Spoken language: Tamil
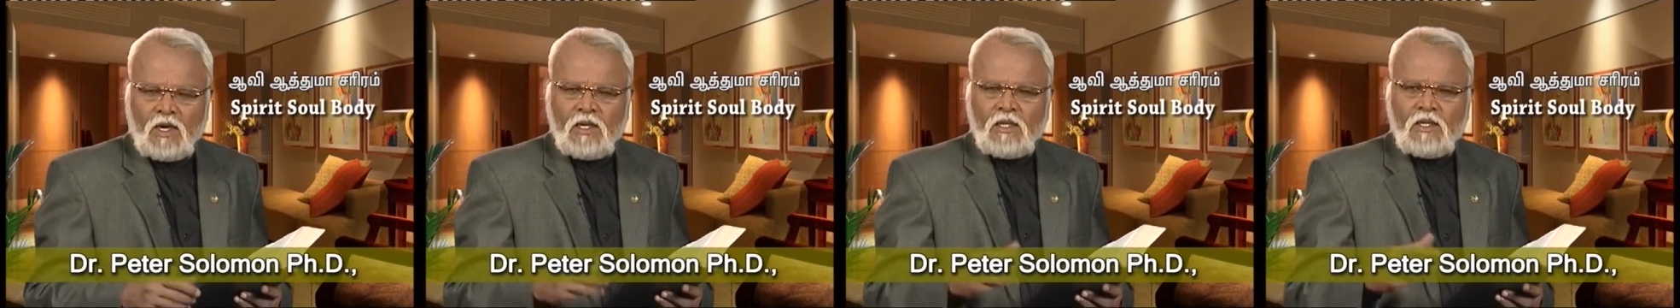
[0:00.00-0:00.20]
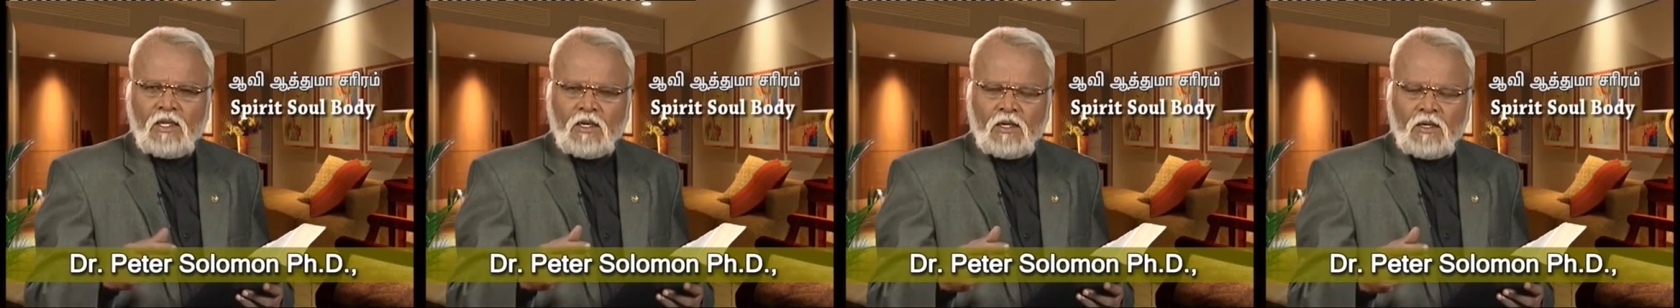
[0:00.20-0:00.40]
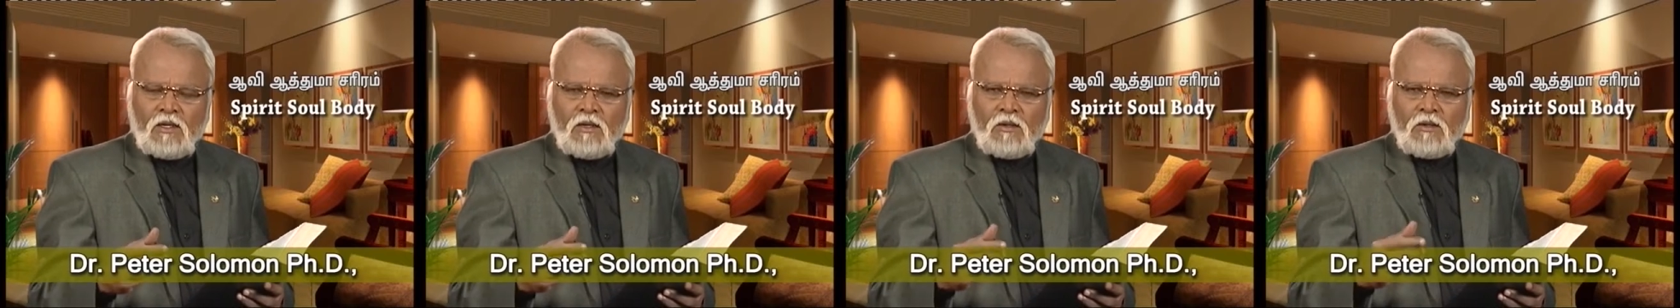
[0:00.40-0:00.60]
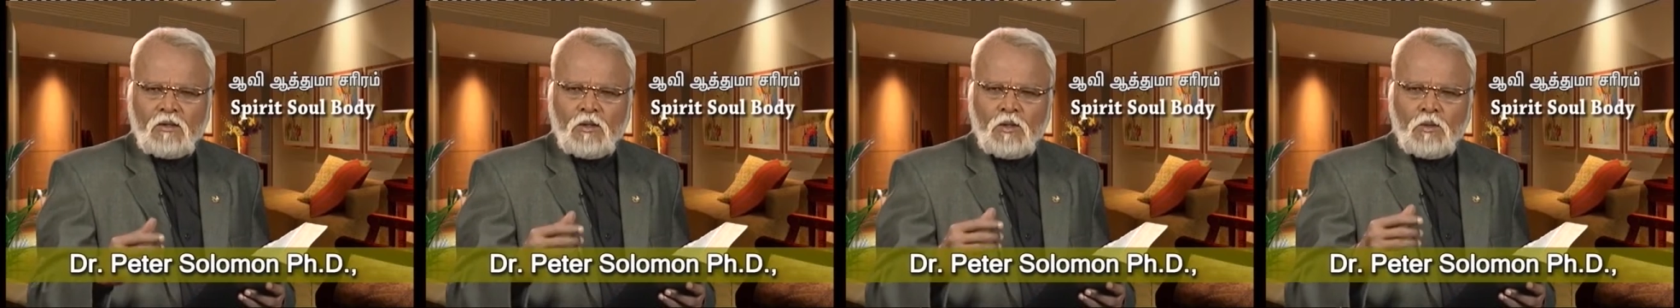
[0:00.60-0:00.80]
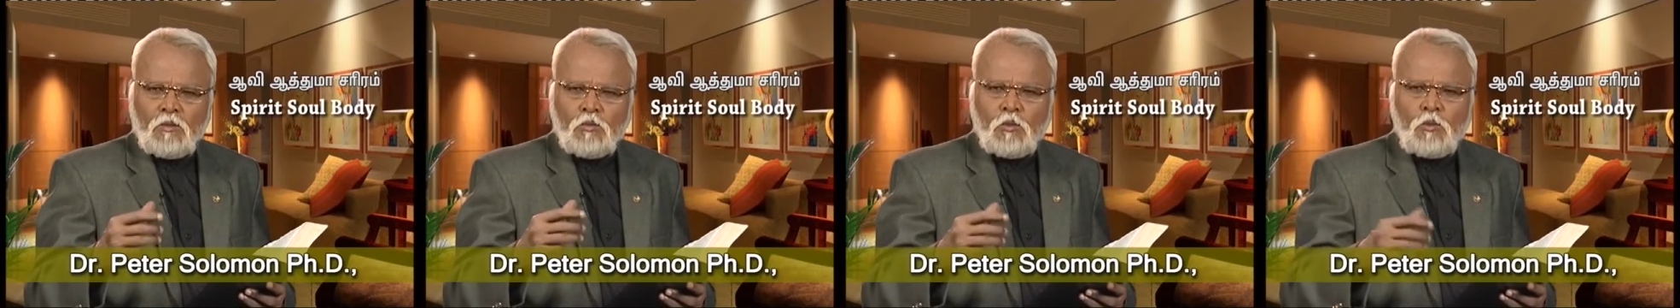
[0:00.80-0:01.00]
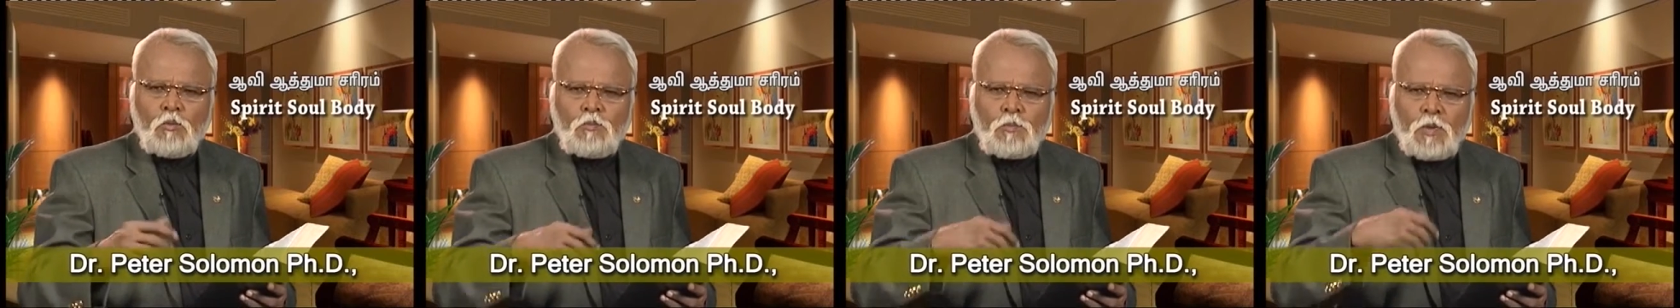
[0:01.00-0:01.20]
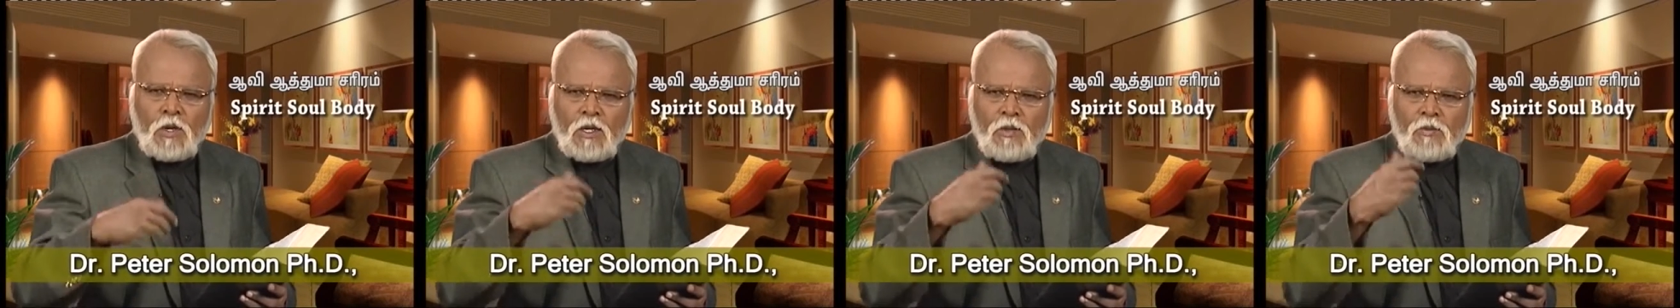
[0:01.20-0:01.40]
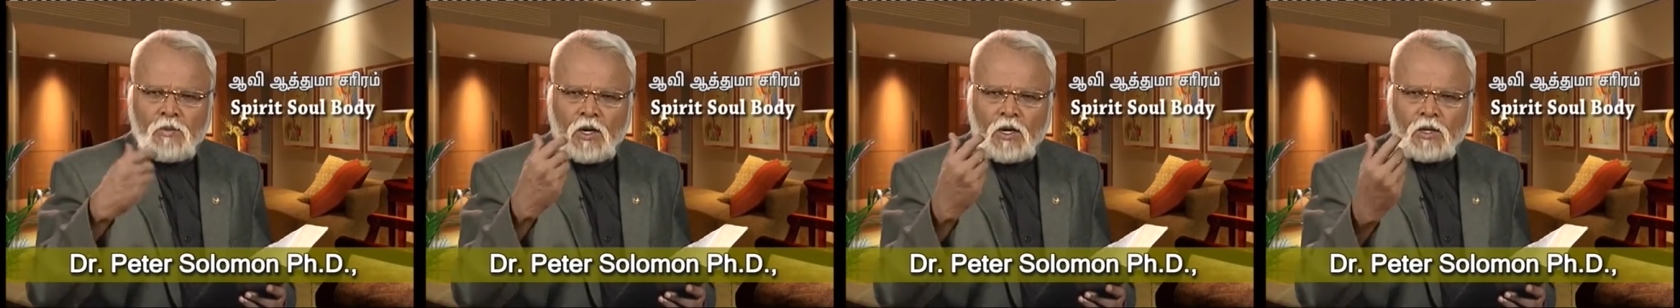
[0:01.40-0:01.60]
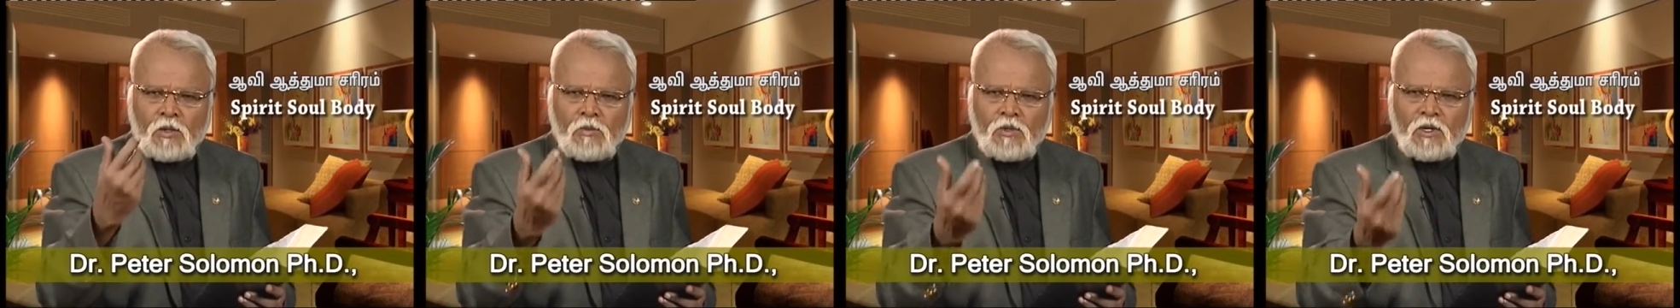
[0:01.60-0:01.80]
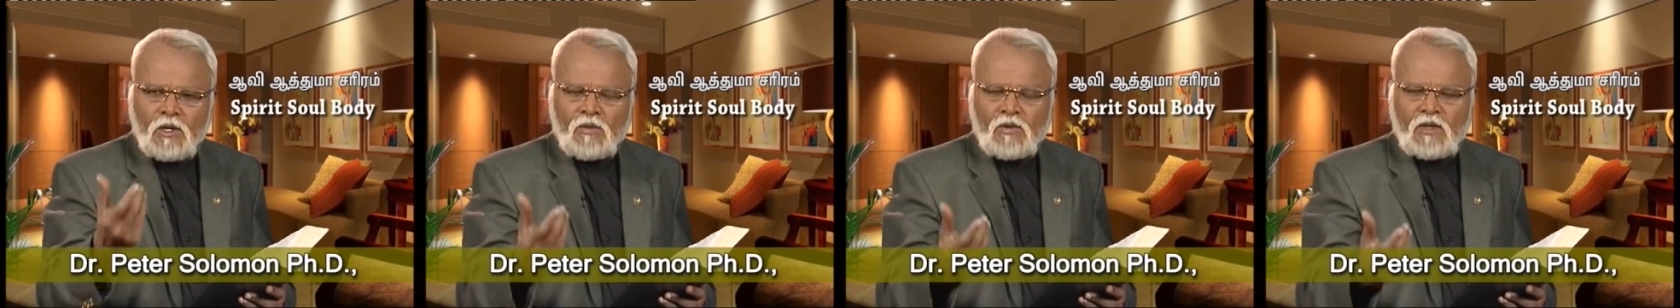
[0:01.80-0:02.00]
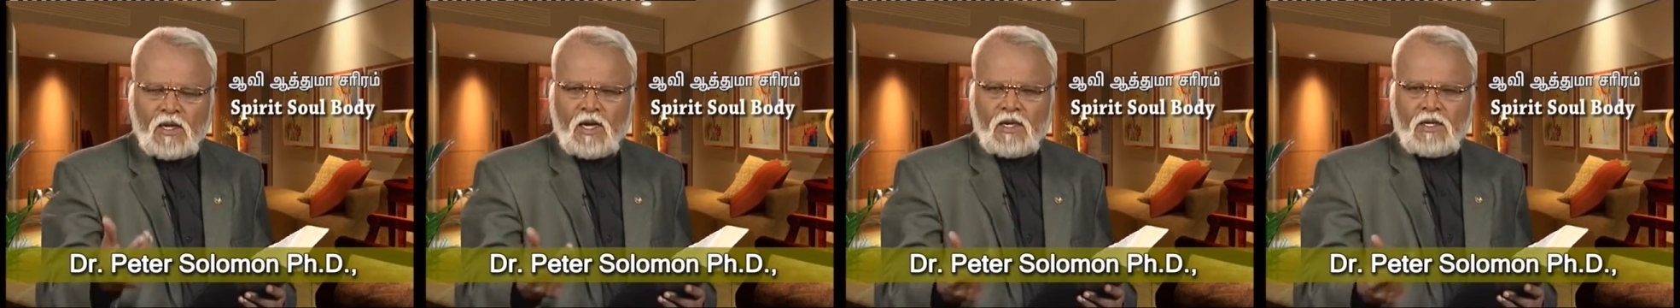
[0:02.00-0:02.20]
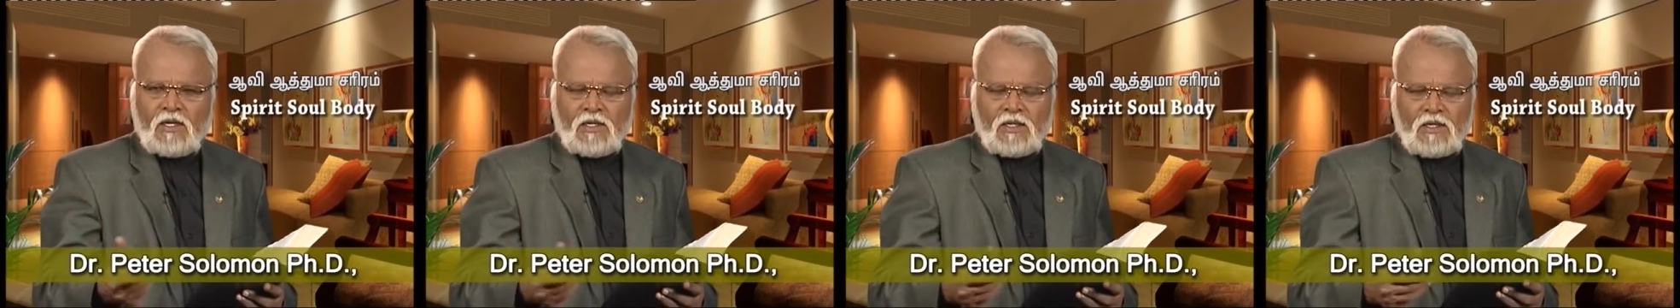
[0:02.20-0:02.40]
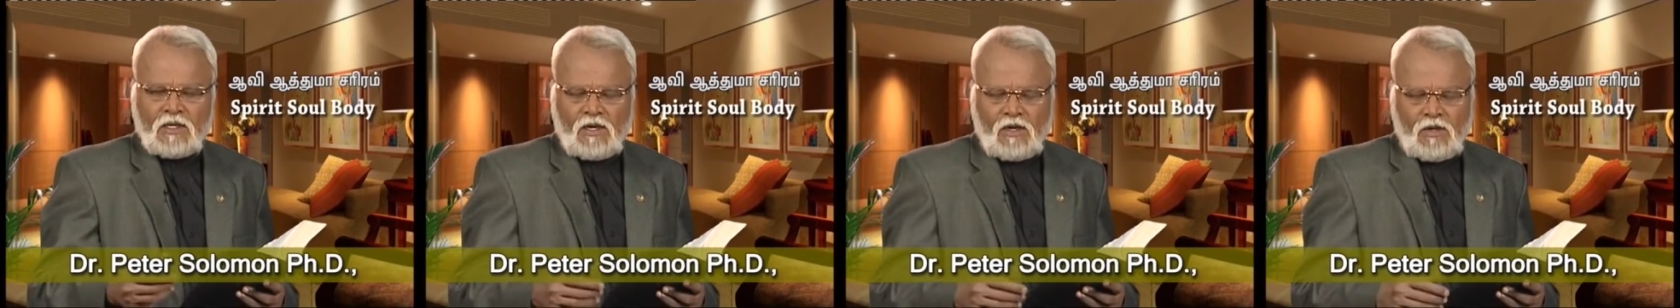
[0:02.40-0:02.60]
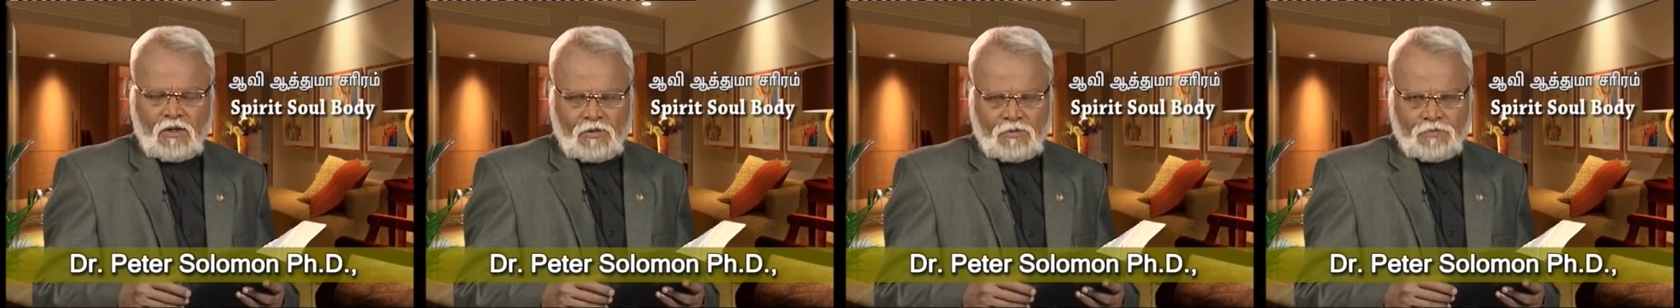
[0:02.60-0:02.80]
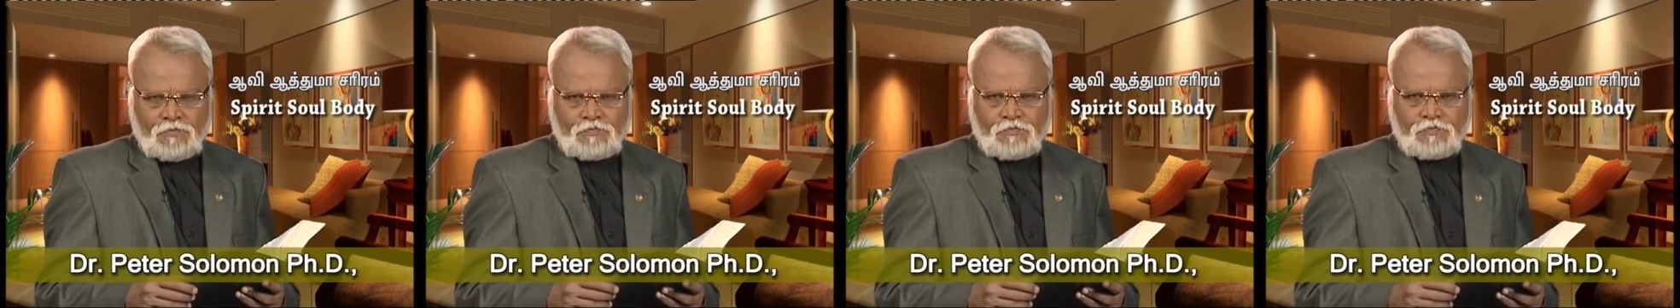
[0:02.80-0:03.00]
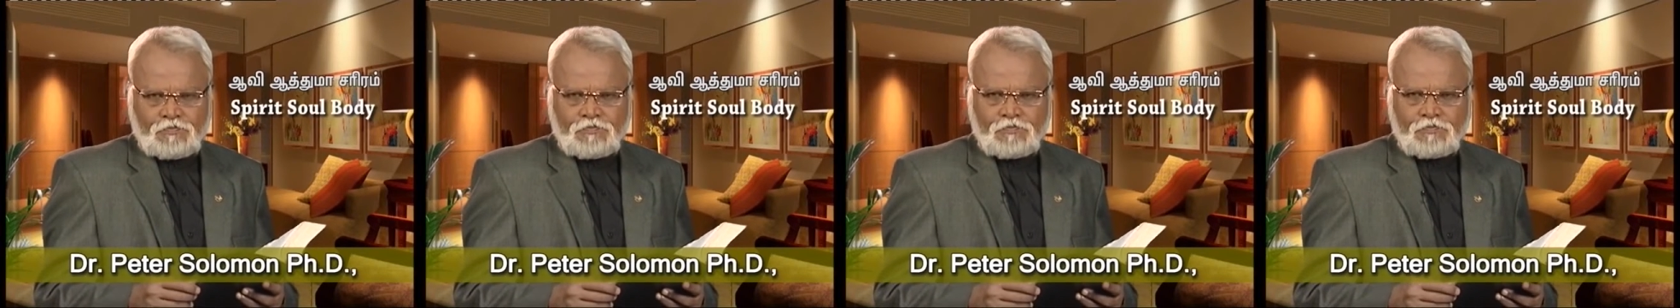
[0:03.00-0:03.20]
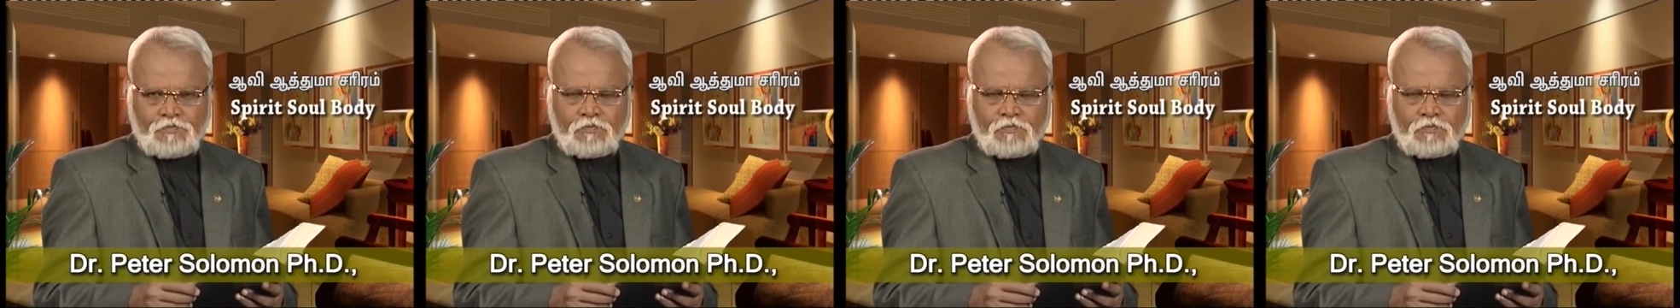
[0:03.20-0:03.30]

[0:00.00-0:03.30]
மனிதன் முப்பரிமாணம் உள்ளவனாக இருக்கிறான்